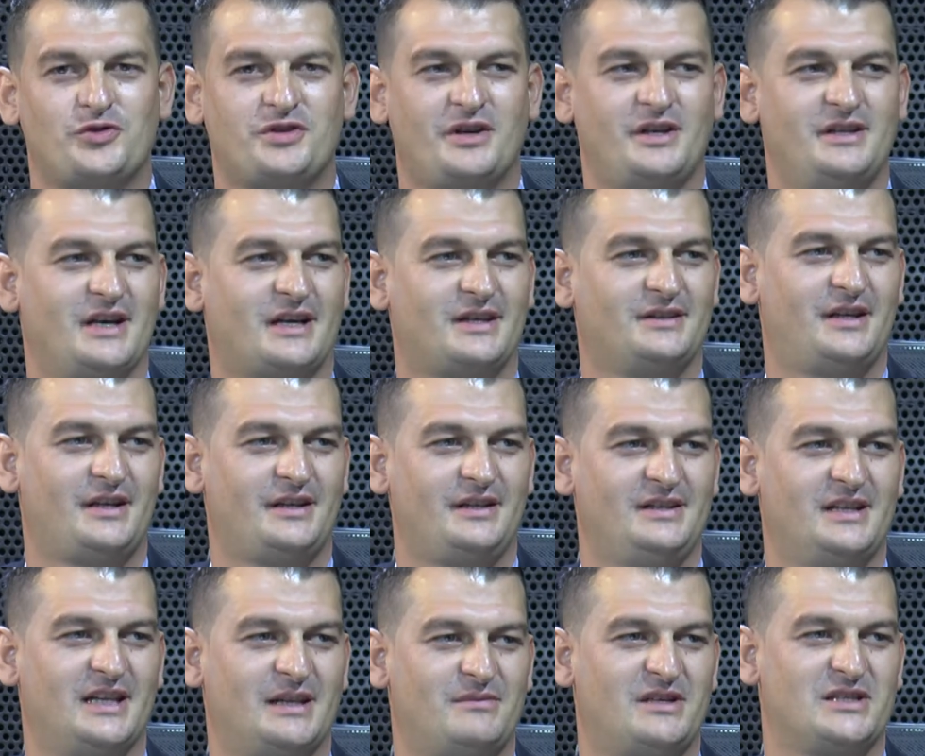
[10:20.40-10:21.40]
ayına kadar
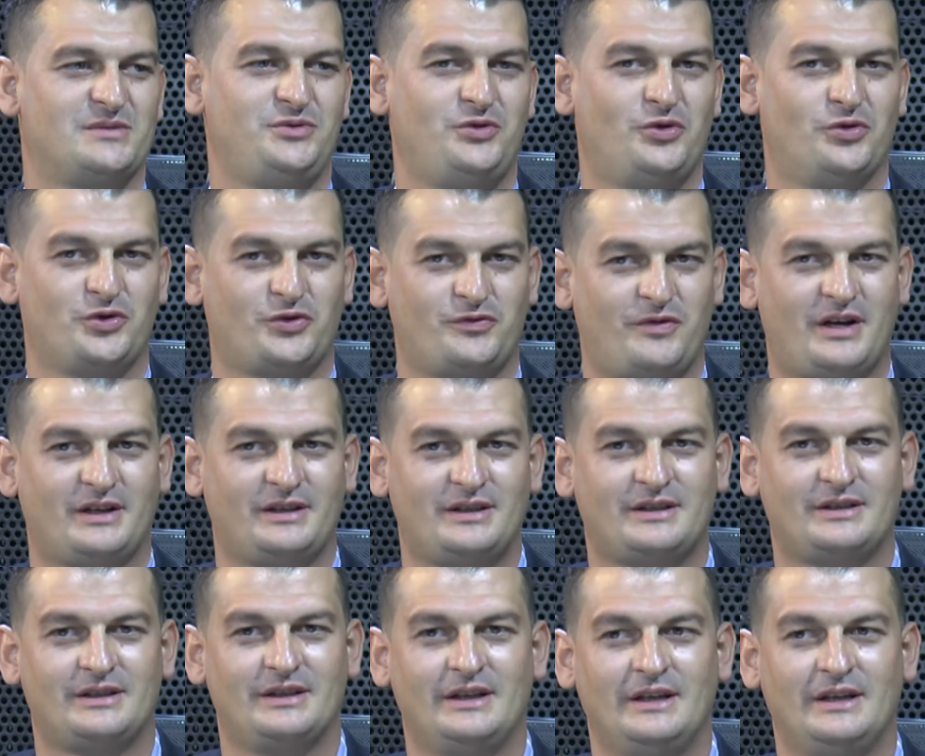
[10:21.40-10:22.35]
inanılmaz bir yoğunluk vardır.